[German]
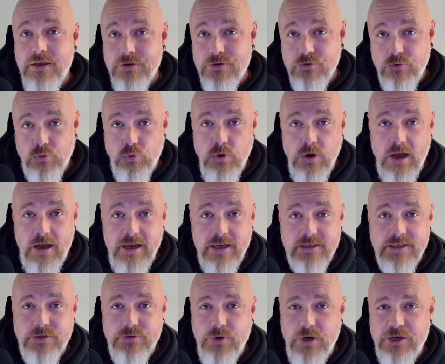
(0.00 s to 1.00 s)
ein cooler
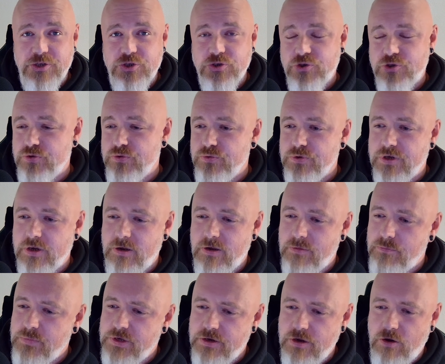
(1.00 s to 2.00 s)
Extraction-Shooter
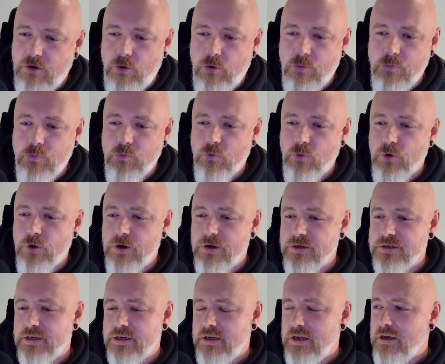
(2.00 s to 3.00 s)
mit einer Open
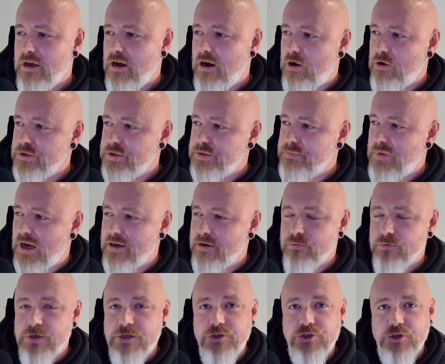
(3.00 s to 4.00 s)
World aus dem
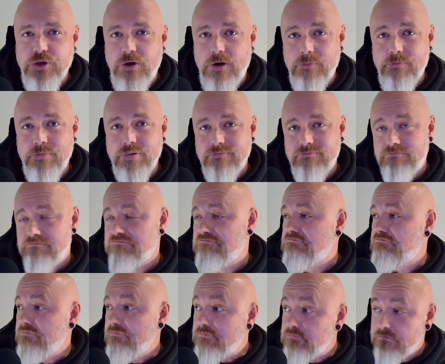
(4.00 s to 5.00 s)
Unreal Shop.
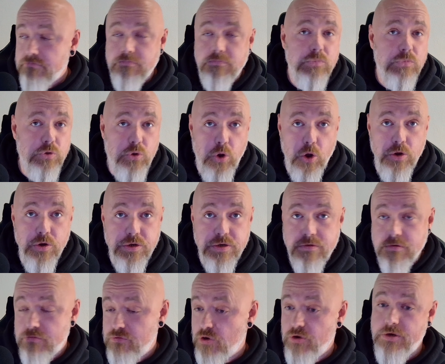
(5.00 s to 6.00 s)

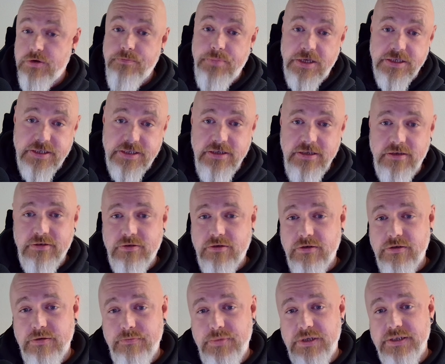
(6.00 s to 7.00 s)
Könnte, könnte passieren,
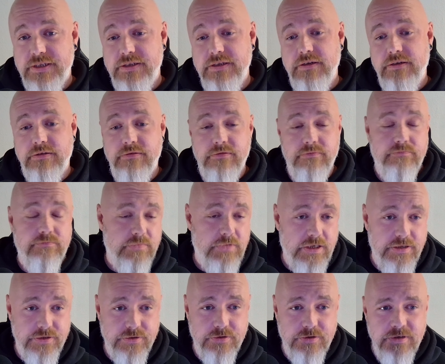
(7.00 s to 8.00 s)
könnte passieren.
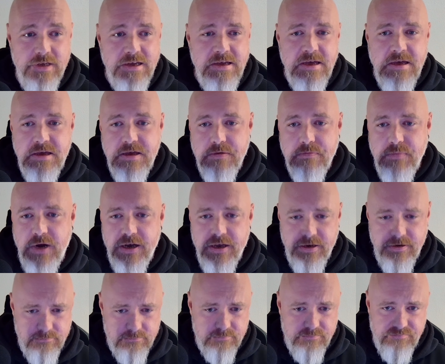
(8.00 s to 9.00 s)
Also, ich
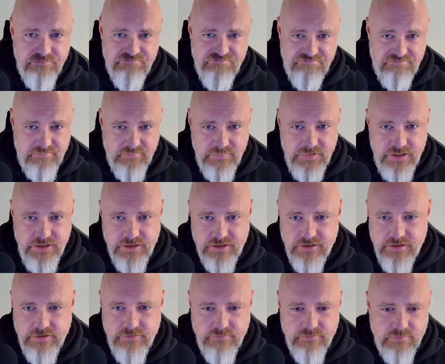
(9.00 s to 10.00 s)
meine,
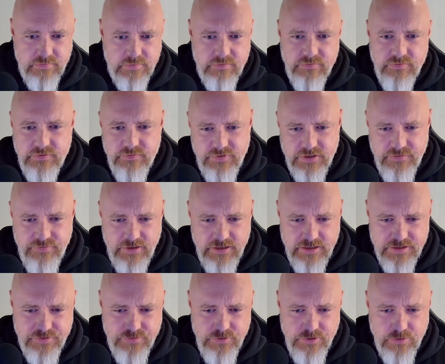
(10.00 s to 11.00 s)
diese was war
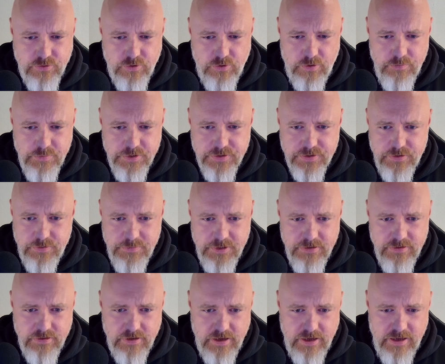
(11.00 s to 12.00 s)
das für eine krumme
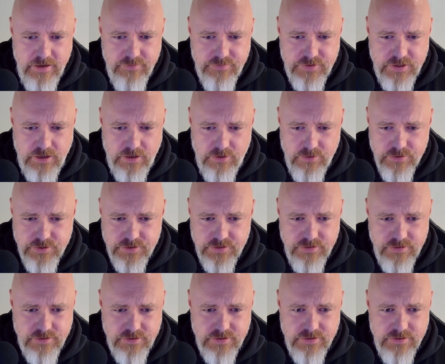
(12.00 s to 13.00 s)
Summe?
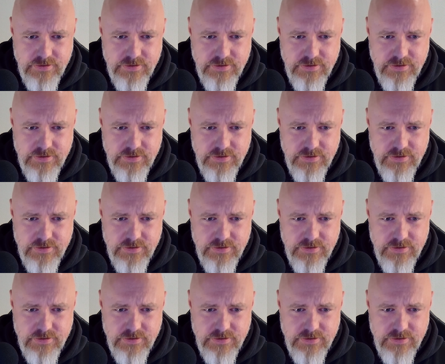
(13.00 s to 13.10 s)
11.000,